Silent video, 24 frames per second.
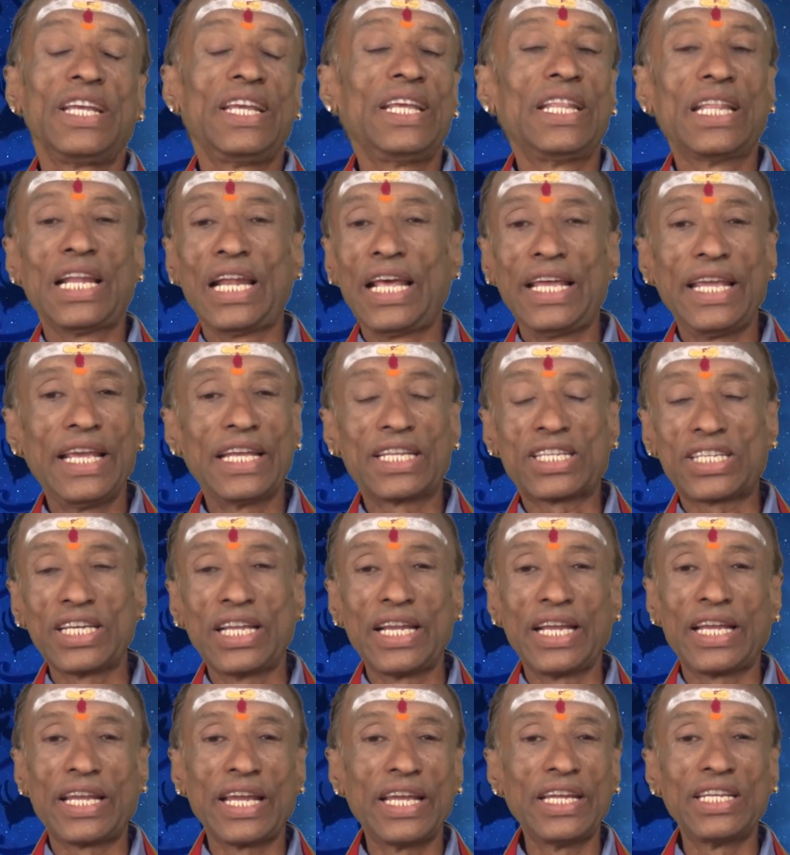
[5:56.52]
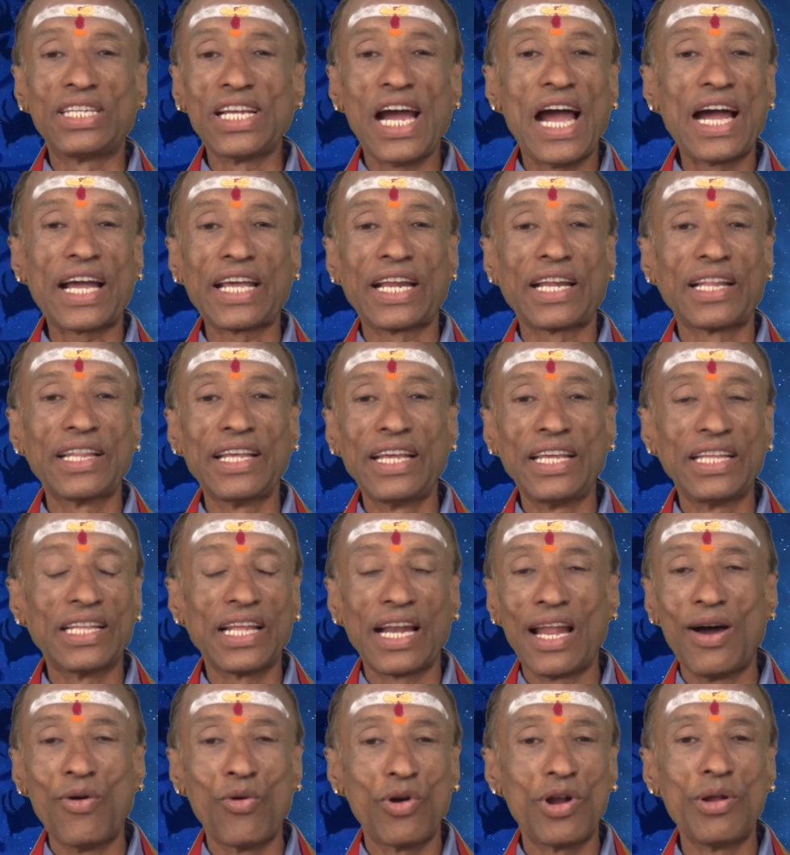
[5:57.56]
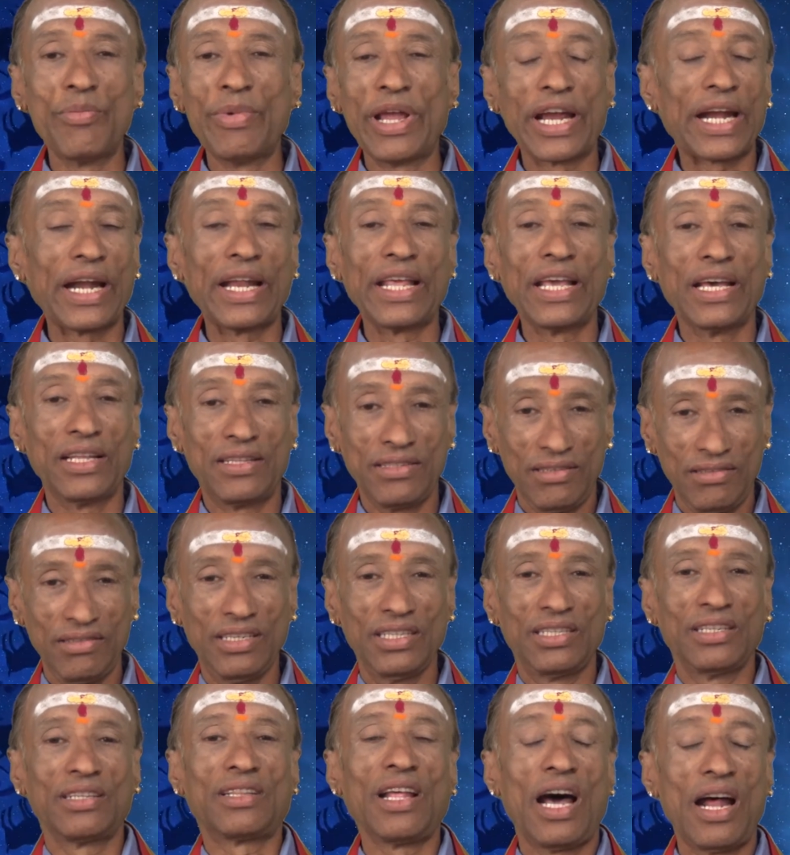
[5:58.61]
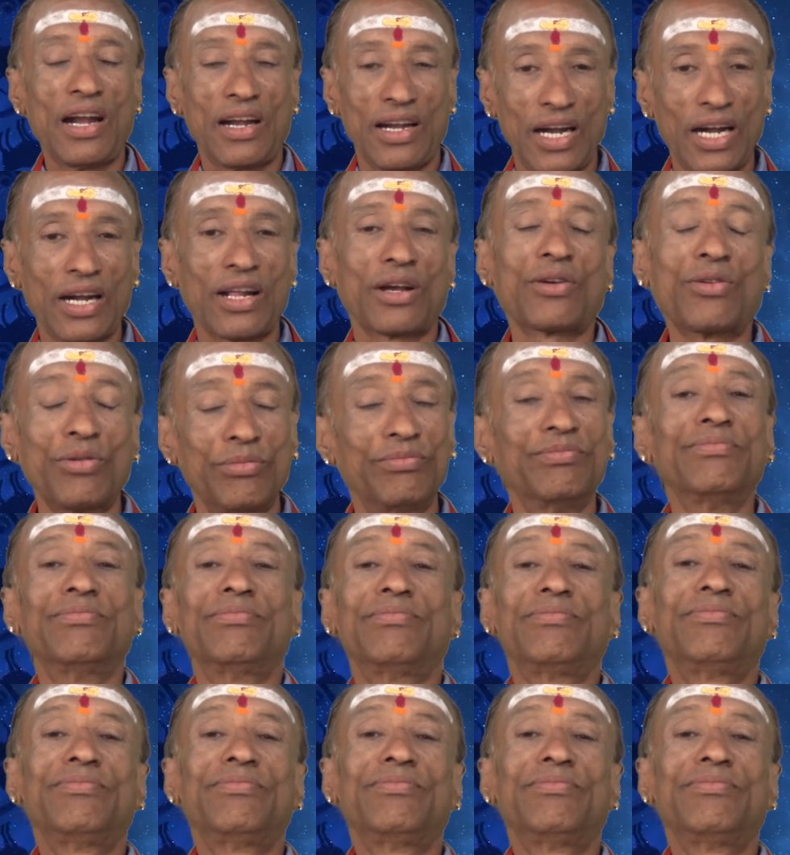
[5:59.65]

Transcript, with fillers: இதில் எச்சரிக்கை ஜாக்கிரதை இதெல்லாம் ஒன்றுமே கிடையாது இதுதான் நடக்கும்